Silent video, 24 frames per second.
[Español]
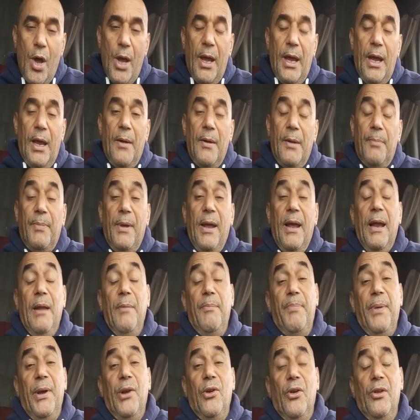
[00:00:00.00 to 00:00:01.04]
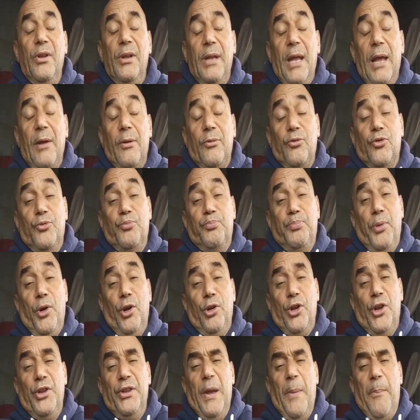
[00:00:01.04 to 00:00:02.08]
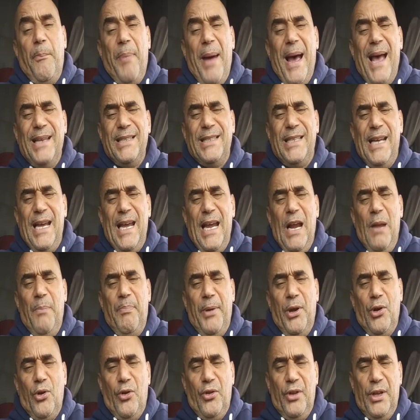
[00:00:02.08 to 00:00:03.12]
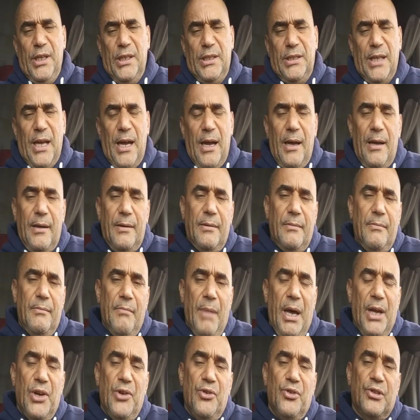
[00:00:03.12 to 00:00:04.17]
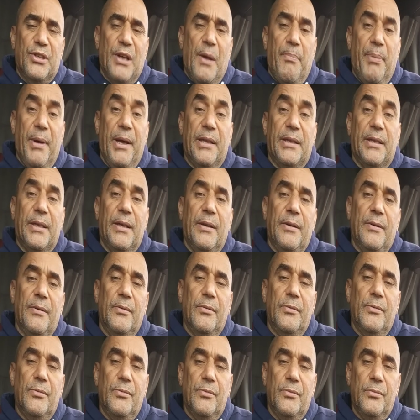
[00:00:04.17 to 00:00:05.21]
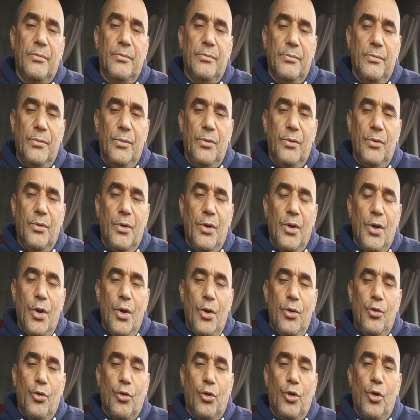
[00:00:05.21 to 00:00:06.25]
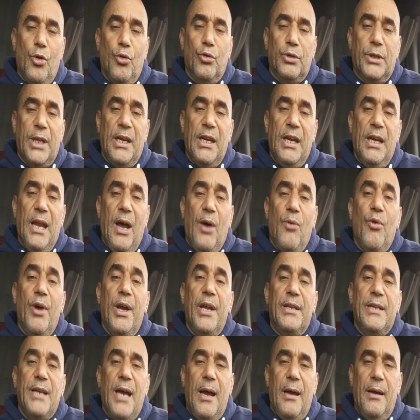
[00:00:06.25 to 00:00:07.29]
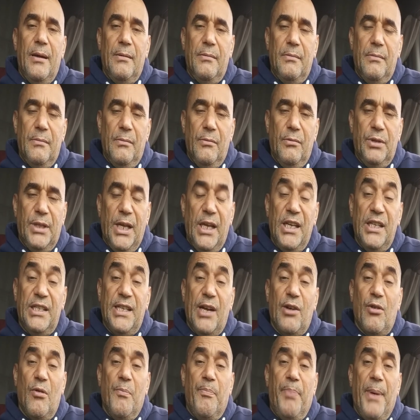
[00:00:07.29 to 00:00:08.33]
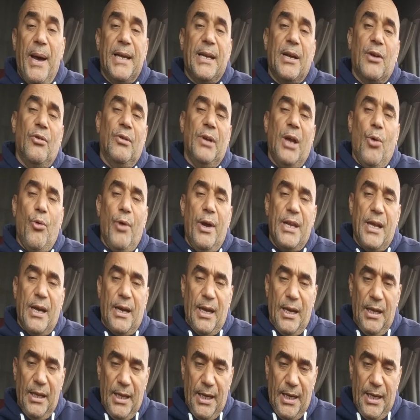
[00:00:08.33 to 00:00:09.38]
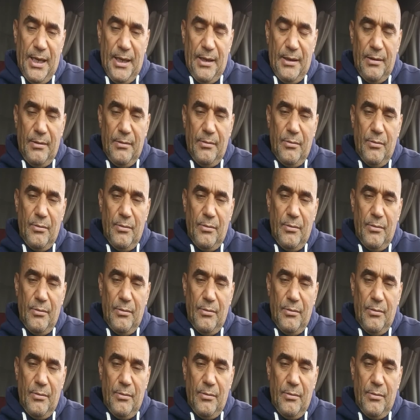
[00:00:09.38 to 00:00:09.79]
El, por donde pase el periodista Marino Zapete, yo creo que usted ni la huella, usted ni se compara con la huella que él deje.